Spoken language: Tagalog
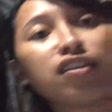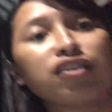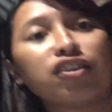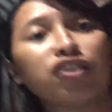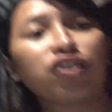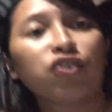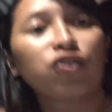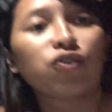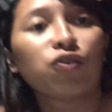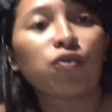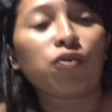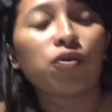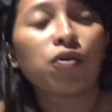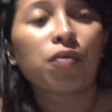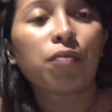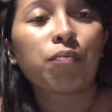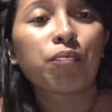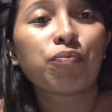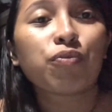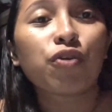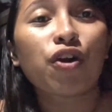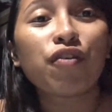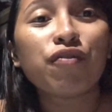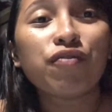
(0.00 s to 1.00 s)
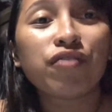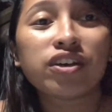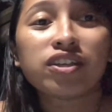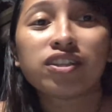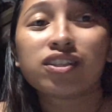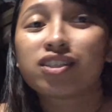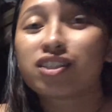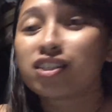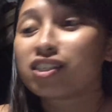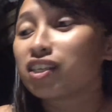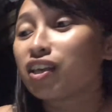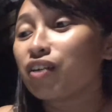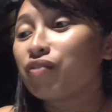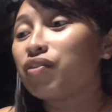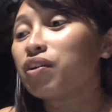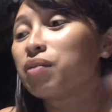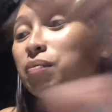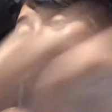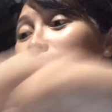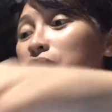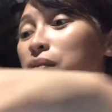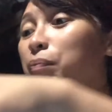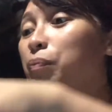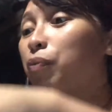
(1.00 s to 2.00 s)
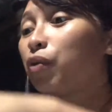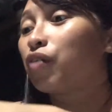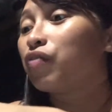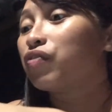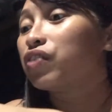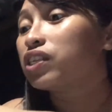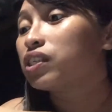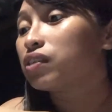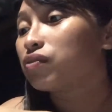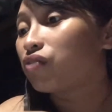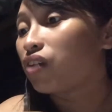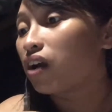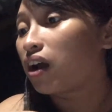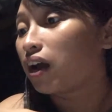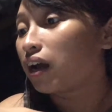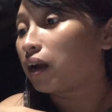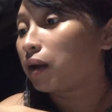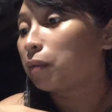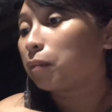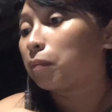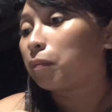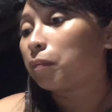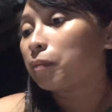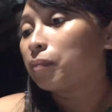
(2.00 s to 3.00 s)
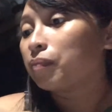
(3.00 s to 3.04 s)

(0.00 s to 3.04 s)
you know, it's giving me the province vibe.